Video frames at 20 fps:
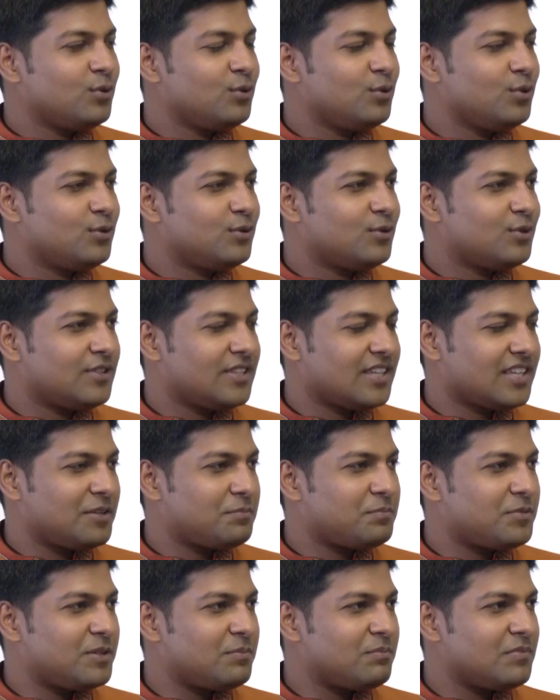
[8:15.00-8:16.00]
বন্ধুত্ব থেকে
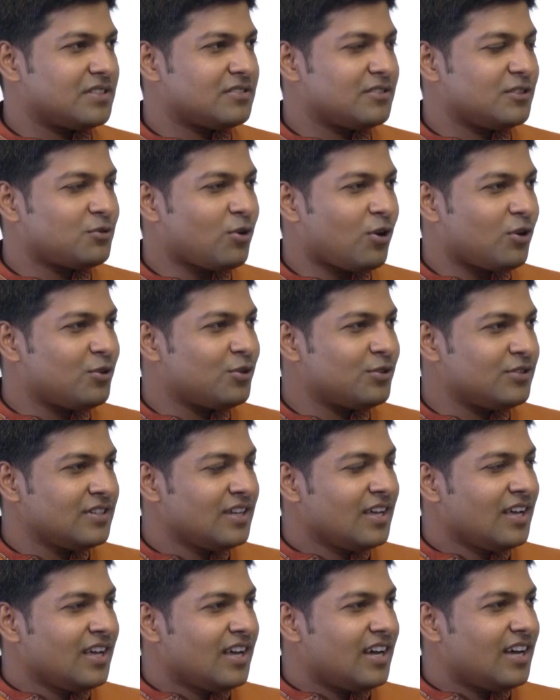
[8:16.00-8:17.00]
প্রেম আসলে তখন
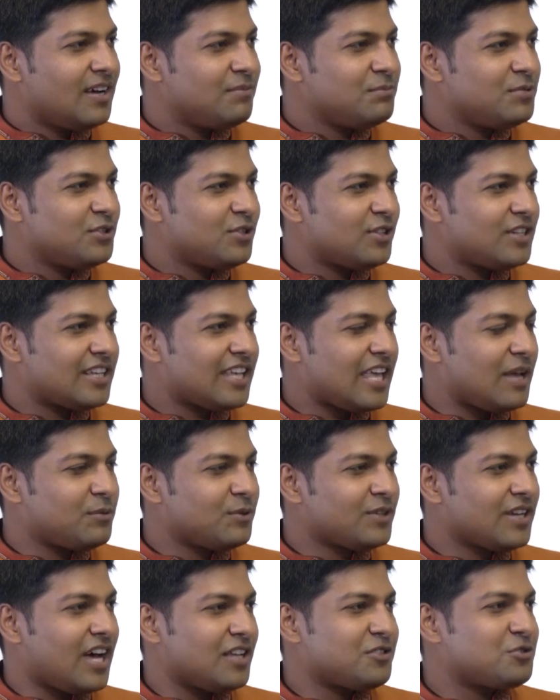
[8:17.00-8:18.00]
বিষয়টা
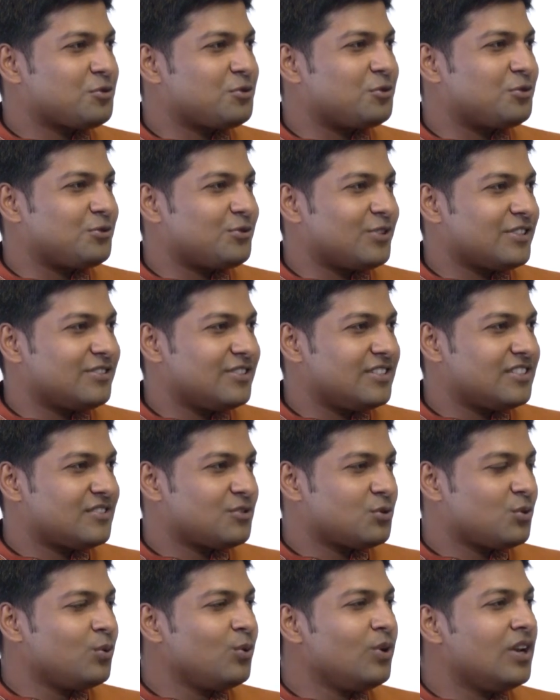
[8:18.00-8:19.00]
কেমন কাজ করতো আসলে
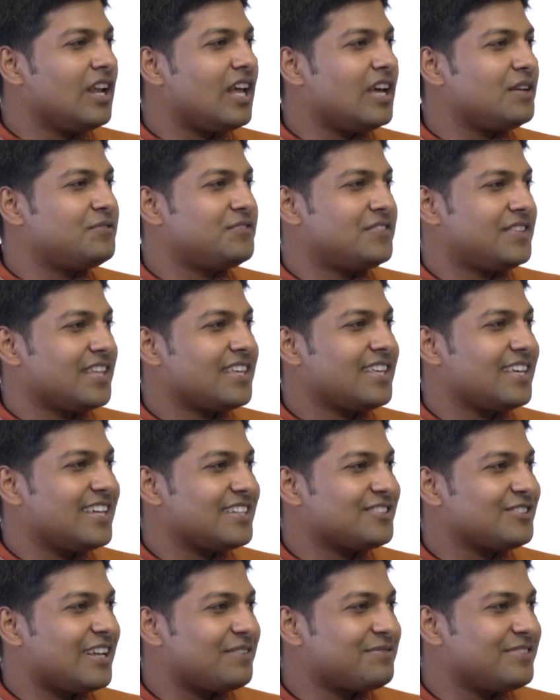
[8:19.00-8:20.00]
স্কুল লাইফ থেকে
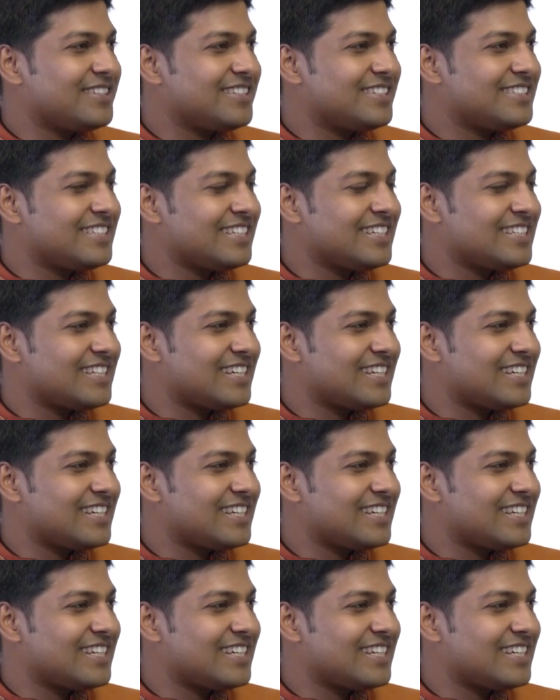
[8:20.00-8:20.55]
আসলে আপনাদের চেনা